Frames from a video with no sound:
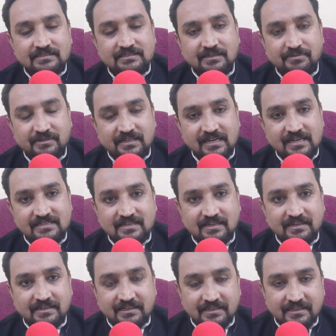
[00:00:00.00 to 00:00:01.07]
जबकि
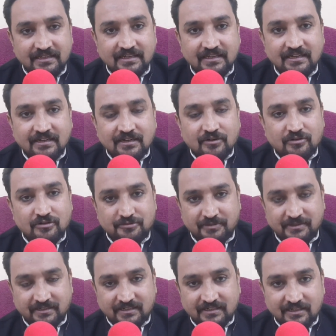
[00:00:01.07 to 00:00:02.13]
ऐसा नहीं है
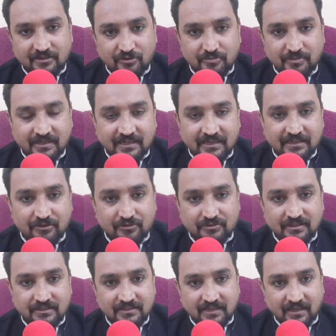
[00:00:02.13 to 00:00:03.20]
हॉस्पिटल ये लोग बनाने को
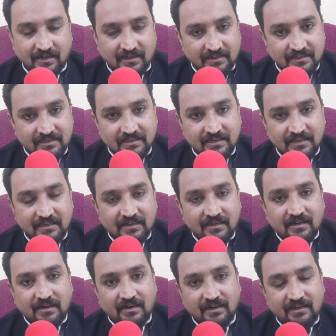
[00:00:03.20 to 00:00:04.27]
तैयार नहीं है
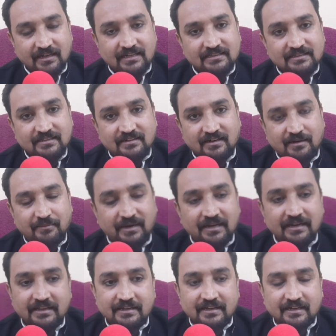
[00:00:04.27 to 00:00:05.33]
हालात
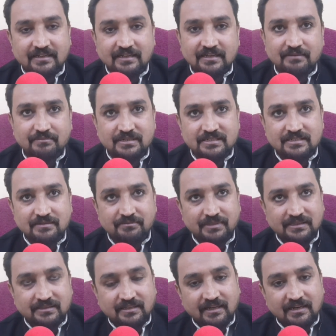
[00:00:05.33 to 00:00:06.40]
हमारे इलाके के बद से
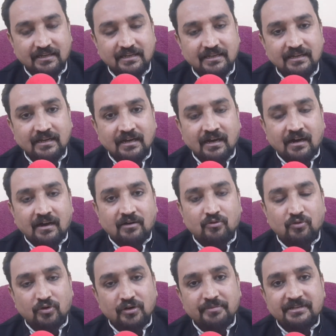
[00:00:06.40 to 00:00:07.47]
बदतर हैं
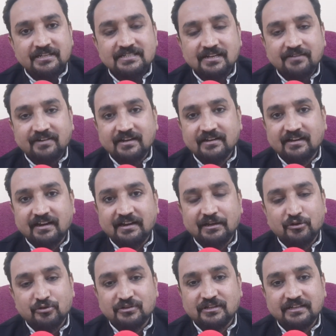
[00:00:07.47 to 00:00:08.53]
कोई भी सवाल
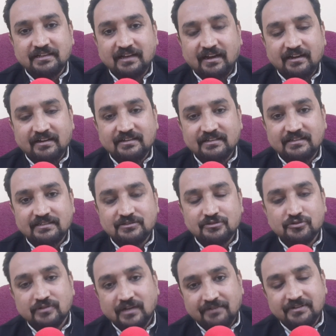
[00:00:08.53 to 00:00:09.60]
करने को तैयार नहीं है
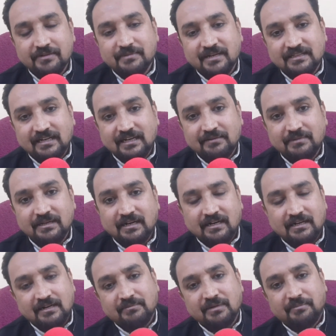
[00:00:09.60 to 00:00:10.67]
चुनावी मैदान में
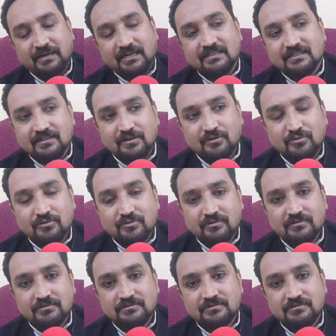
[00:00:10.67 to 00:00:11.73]
अगर मैं बात
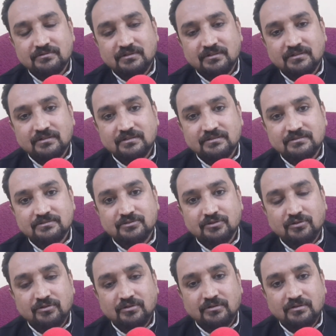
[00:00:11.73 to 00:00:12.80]
करूं जो